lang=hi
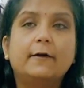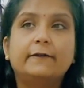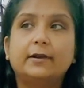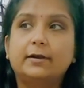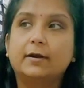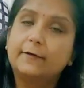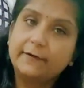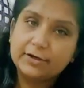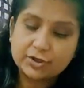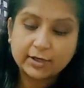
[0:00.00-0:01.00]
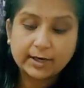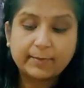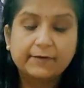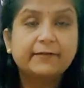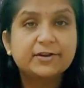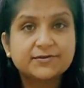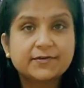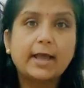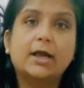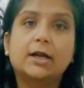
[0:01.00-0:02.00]
फिर फ़िश गरम गरम फ़िश
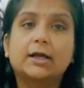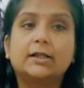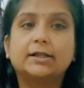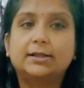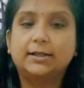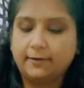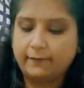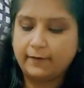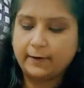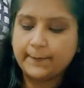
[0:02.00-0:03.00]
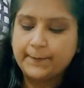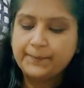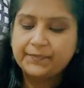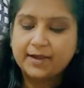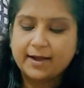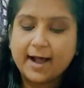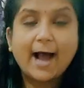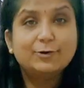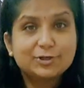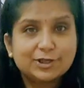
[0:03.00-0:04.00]
फ्राई करके दी थी फिर
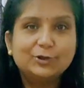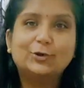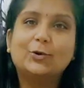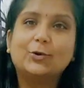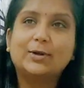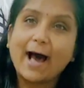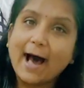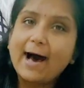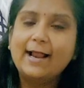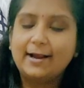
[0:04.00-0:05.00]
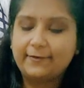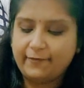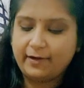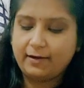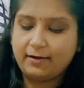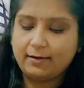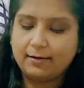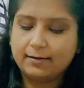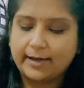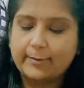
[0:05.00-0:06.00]
आलू शिद्दो दाल फिर क्या